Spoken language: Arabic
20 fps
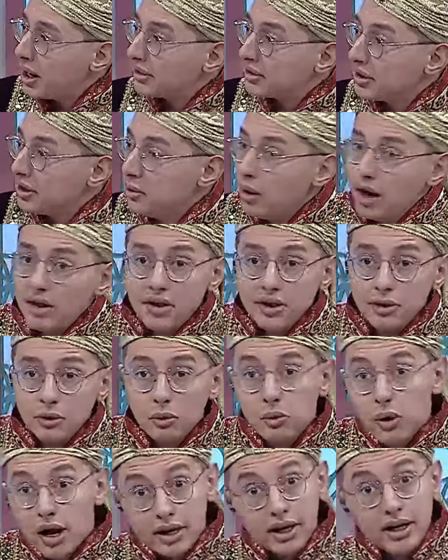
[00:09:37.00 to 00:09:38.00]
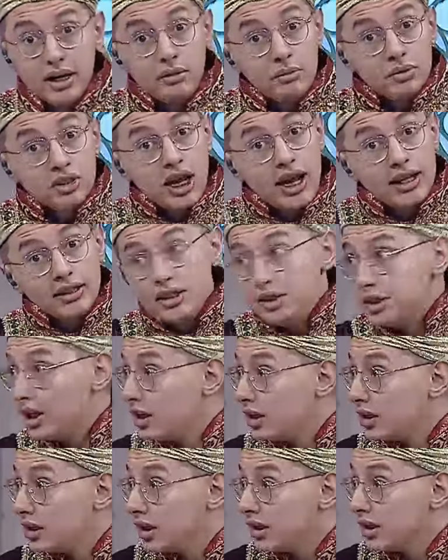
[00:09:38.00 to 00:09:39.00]
بخطأي وهذا يدل انني بصحه
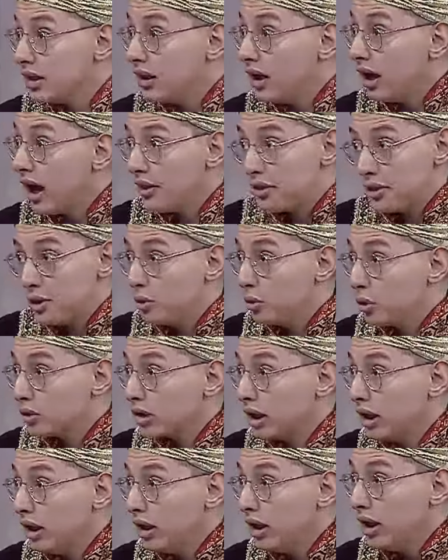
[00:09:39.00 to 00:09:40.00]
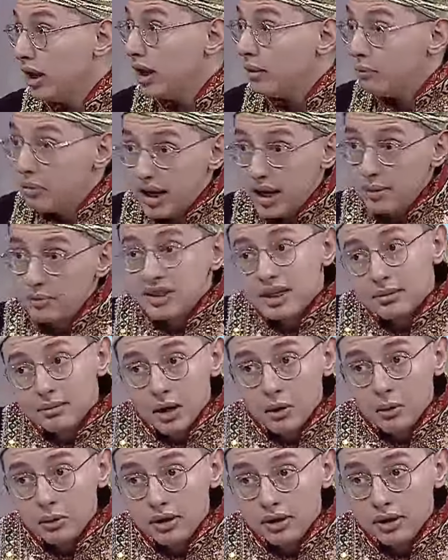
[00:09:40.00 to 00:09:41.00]
جيده هذه نقطه بالامس
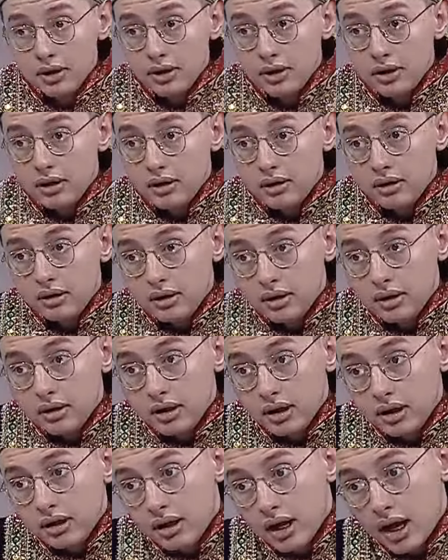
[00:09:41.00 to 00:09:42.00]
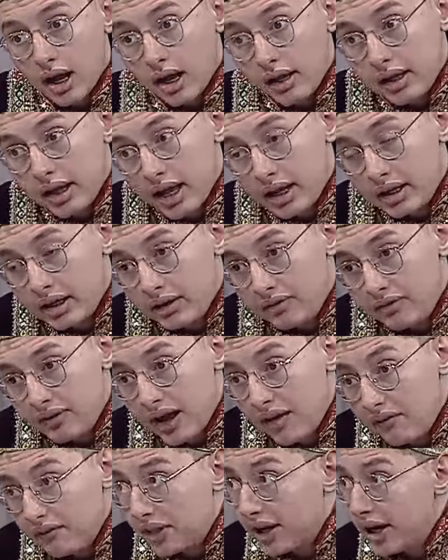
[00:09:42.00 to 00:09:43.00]
لم اكن يعني
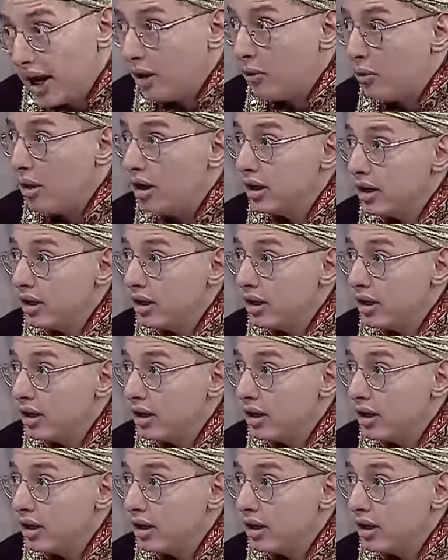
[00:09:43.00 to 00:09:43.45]
ايش اسمك